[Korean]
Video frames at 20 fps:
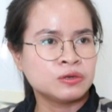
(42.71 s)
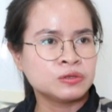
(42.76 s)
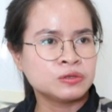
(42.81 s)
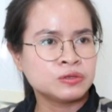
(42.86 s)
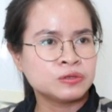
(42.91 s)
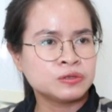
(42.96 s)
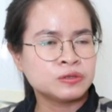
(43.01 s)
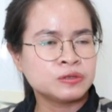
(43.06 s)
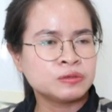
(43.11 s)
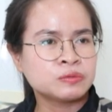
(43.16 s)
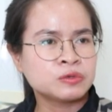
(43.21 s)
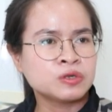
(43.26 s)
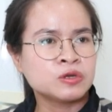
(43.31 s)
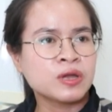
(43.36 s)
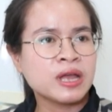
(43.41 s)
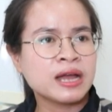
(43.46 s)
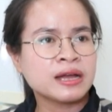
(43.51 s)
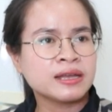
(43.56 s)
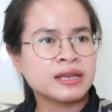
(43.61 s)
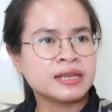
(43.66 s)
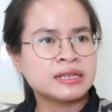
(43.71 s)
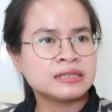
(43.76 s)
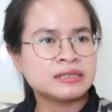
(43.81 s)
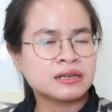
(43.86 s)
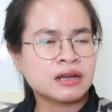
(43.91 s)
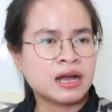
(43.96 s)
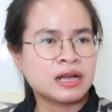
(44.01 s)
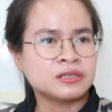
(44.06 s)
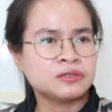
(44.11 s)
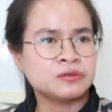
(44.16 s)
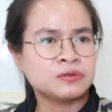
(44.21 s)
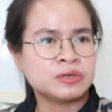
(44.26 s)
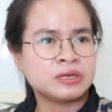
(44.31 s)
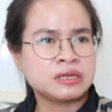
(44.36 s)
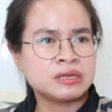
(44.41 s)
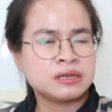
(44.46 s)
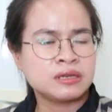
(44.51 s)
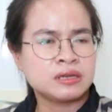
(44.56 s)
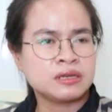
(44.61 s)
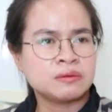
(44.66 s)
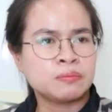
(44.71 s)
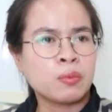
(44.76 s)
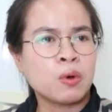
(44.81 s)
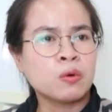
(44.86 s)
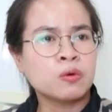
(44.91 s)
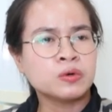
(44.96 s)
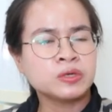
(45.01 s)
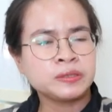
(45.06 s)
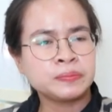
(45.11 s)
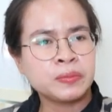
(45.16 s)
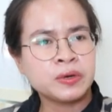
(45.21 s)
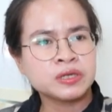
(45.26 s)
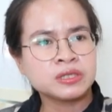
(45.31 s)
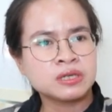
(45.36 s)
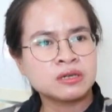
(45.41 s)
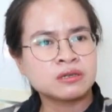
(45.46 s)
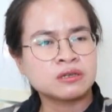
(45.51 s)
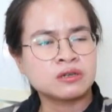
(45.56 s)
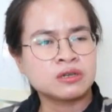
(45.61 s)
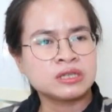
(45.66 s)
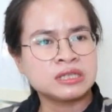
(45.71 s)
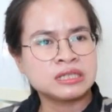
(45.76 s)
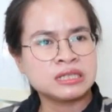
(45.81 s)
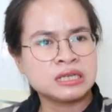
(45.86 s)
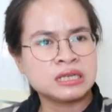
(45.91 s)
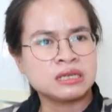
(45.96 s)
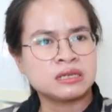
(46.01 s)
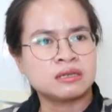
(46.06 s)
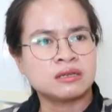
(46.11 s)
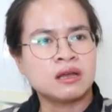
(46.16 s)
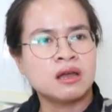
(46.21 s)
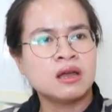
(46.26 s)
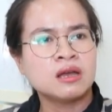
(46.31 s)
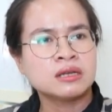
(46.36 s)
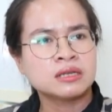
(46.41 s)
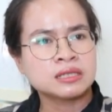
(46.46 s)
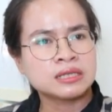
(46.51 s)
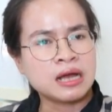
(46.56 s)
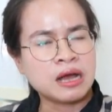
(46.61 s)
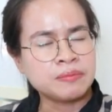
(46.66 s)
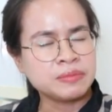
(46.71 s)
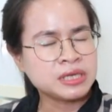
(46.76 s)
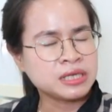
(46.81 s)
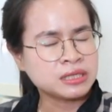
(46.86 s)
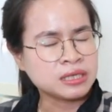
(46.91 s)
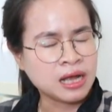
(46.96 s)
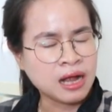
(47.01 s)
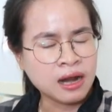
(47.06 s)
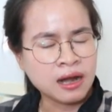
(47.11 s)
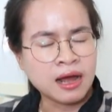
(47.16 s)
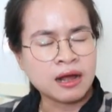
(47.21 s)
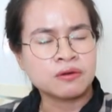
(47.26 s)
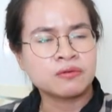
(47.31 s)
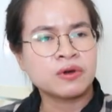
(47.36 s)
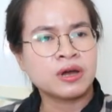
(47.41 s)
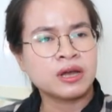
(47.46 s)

요즘 고향에 있는 가족이 보고 싶어서 그런지 잠이 잘 안